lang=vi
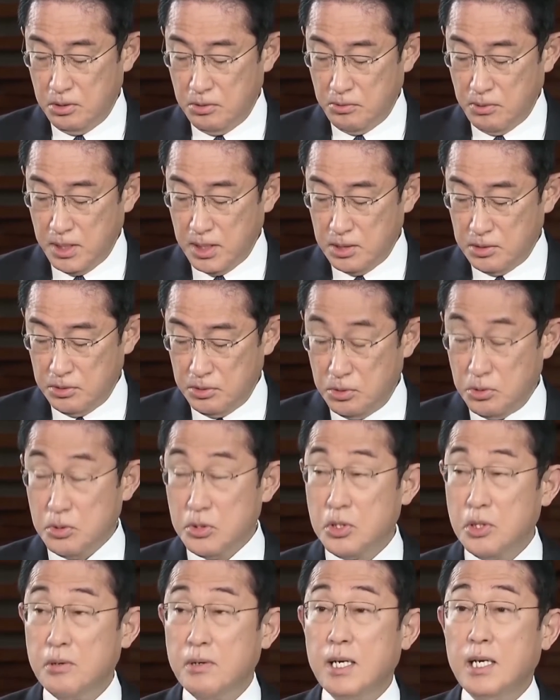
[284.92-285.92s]

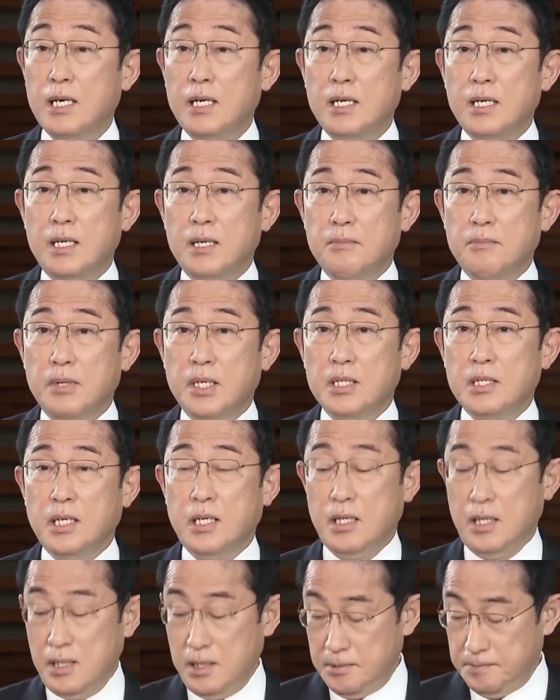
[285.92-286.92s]
Nugaliyev,
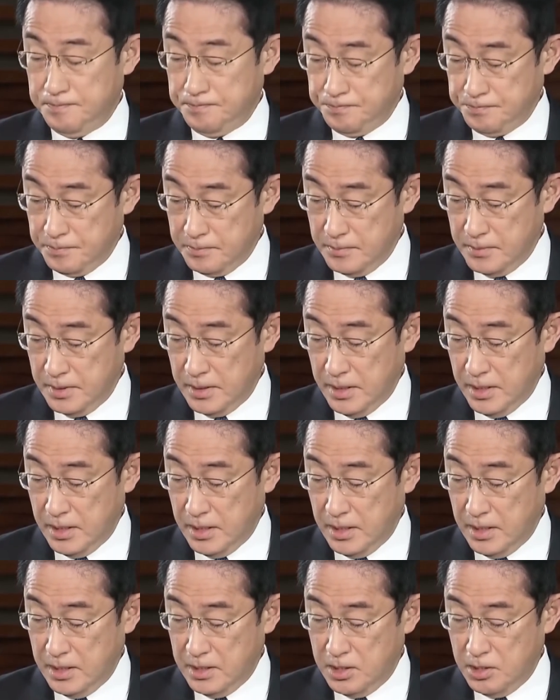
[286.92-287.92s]
lãnh đạo Cộng hòa
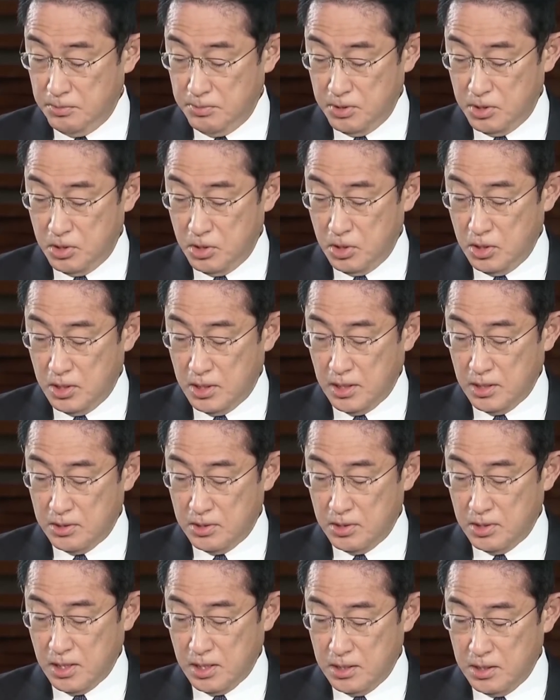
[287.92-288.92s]
Nhân dân Lugansk
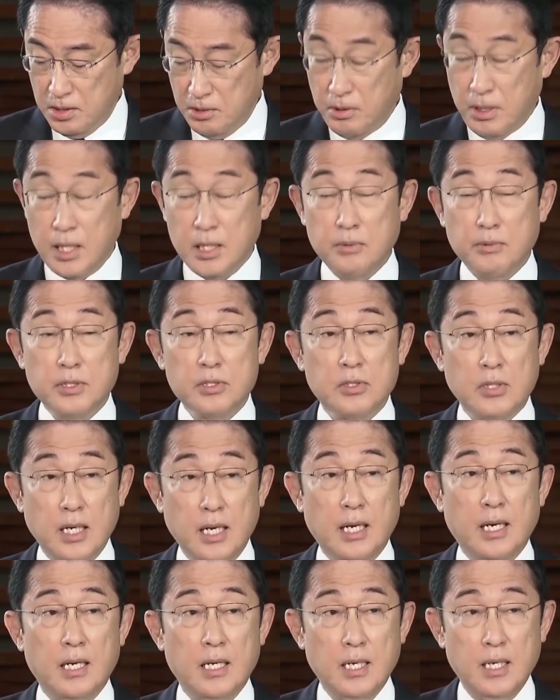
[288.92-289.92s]
và Cộng hòa Nhân
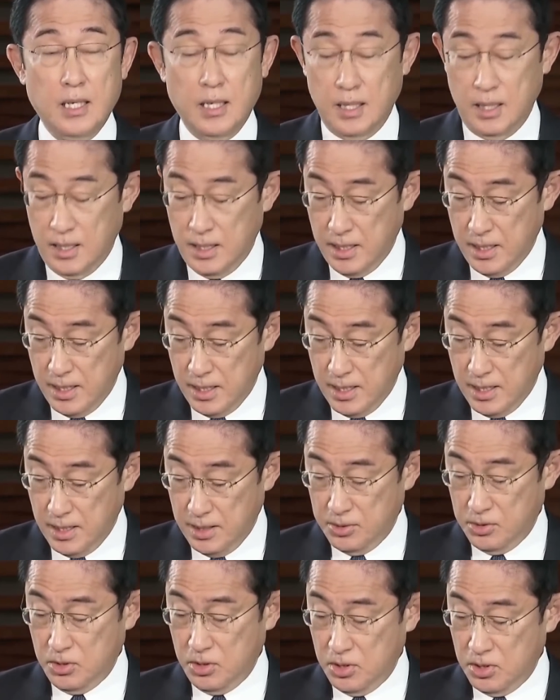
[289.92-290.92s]
dân Donetsk
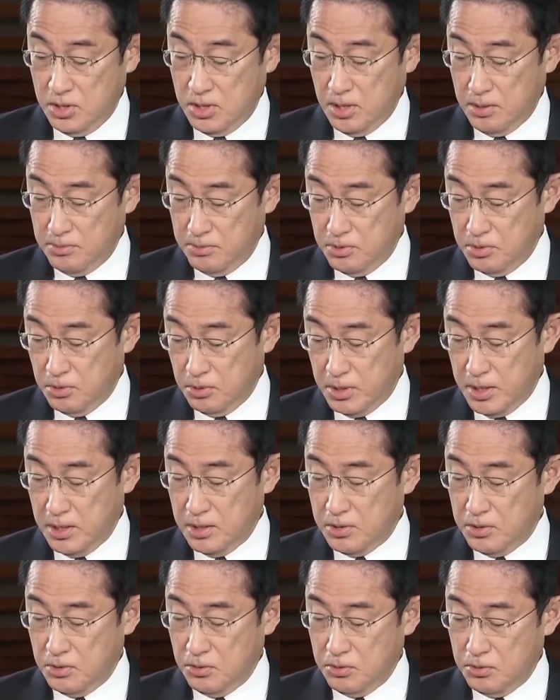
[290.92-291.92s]
tự xưng,
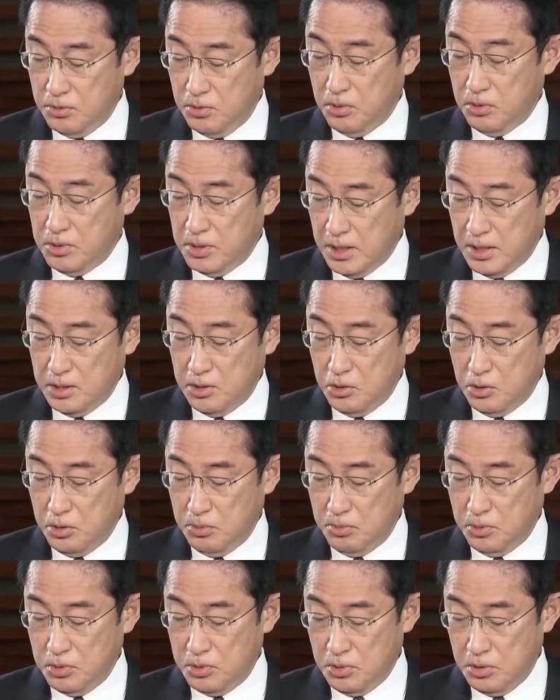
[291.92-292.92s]
cũng như các thành
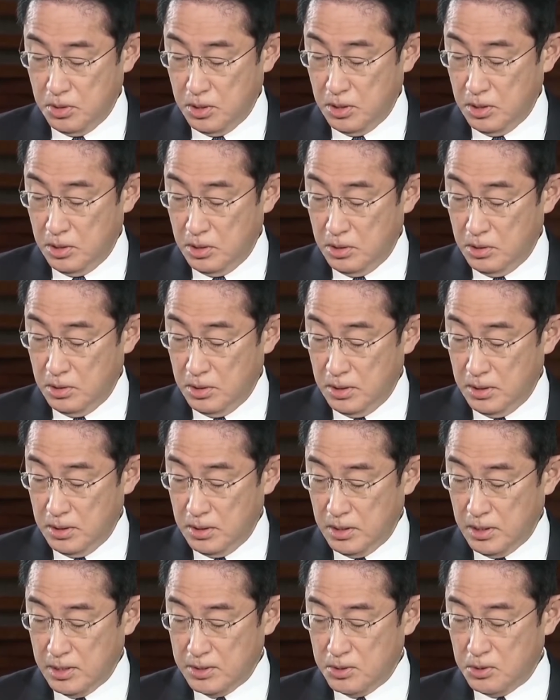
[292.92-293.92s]
viên gia đình của nhà
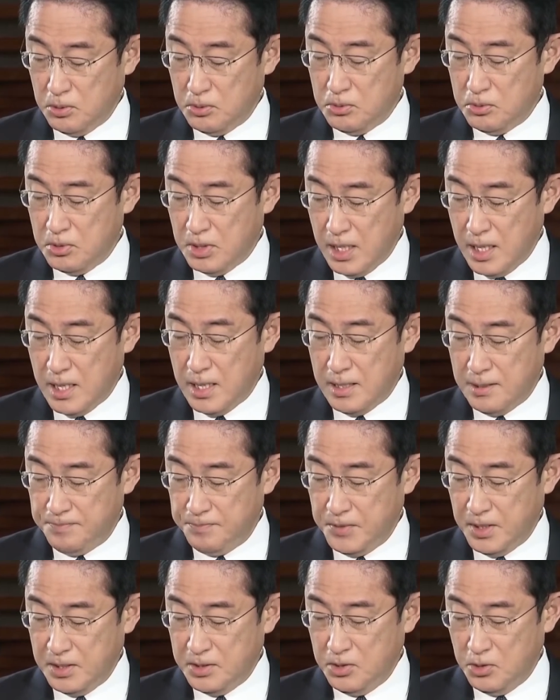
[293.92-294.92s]
tài phiệt
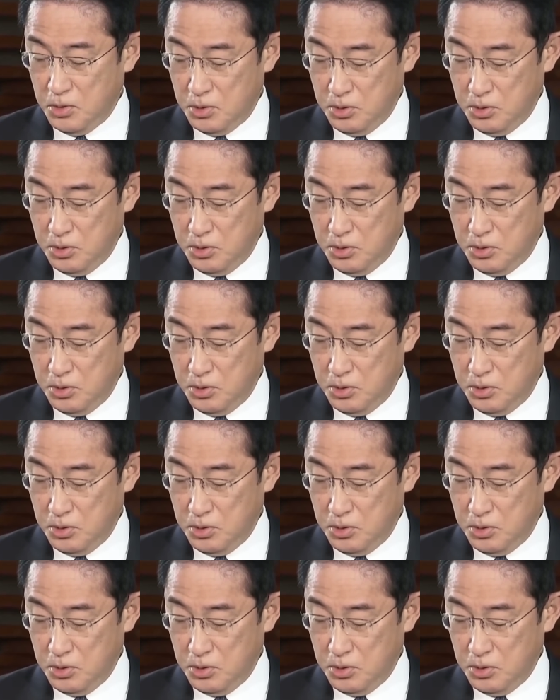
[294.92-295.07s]
Gennady